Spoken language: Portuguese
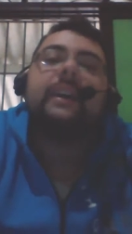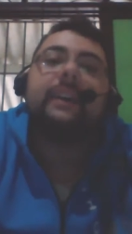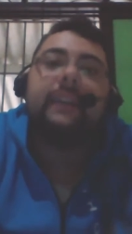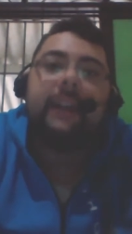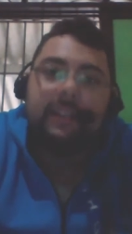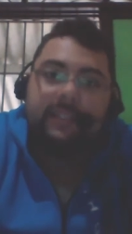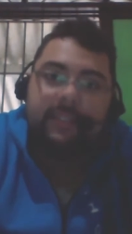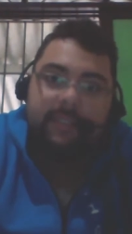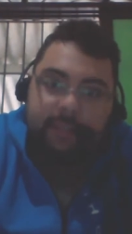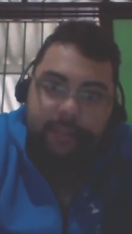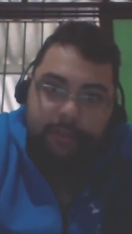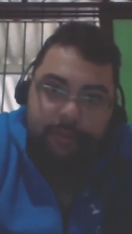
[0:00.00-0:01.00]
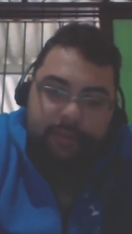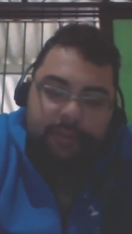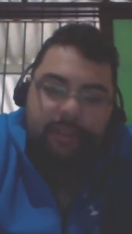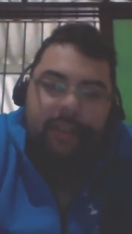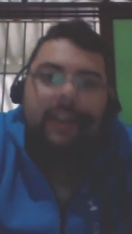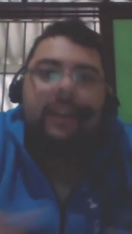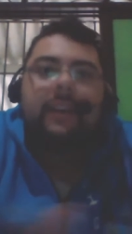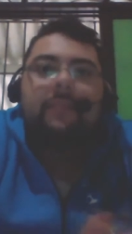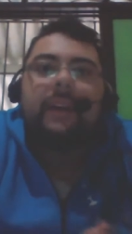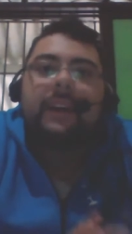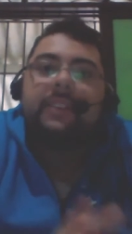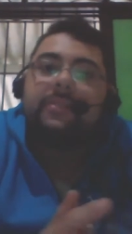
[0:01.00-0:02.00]
graças a Deus.
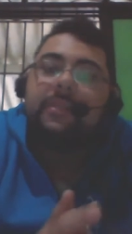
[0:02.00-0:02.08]
Mas